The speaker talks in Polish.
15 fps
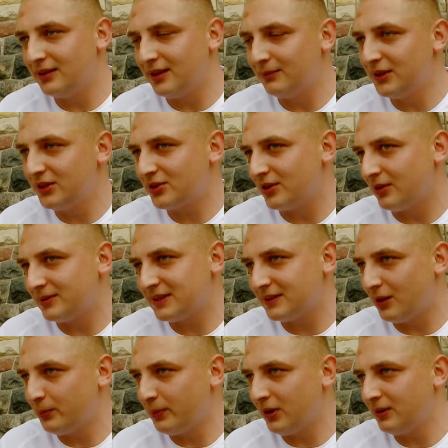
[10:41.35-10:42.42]
dynamiczną
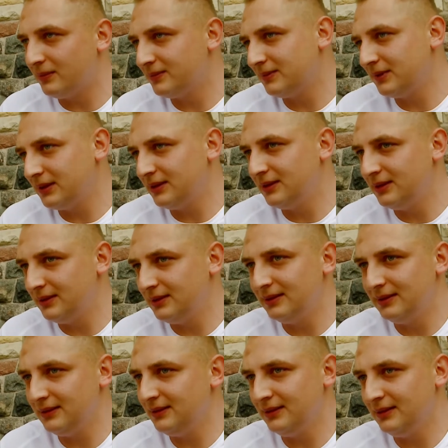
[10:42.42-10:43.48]
stopą
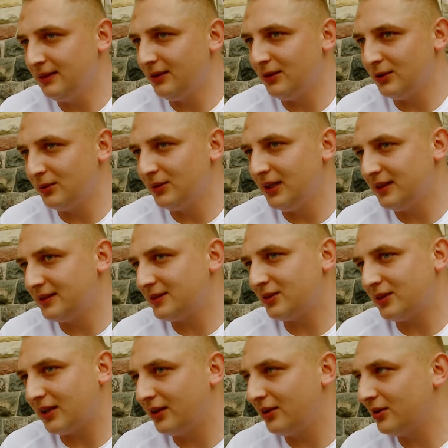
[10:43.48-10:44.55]
i ogólnie jest
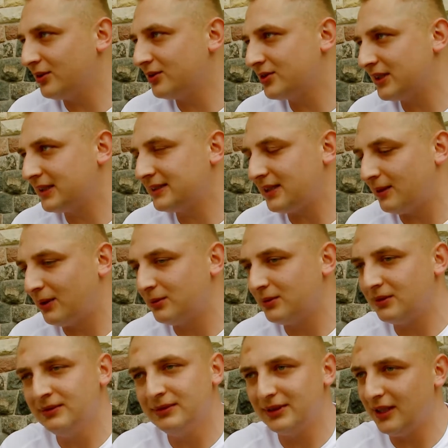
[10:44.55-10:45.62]
to taki koszt, że
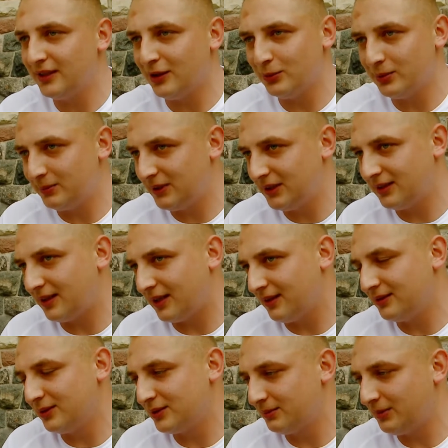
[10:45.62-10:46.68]
samemu nie dałbym nigdy
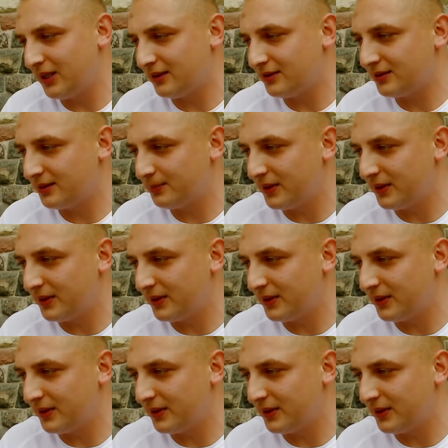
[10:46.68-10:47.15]
rady uzbierać tych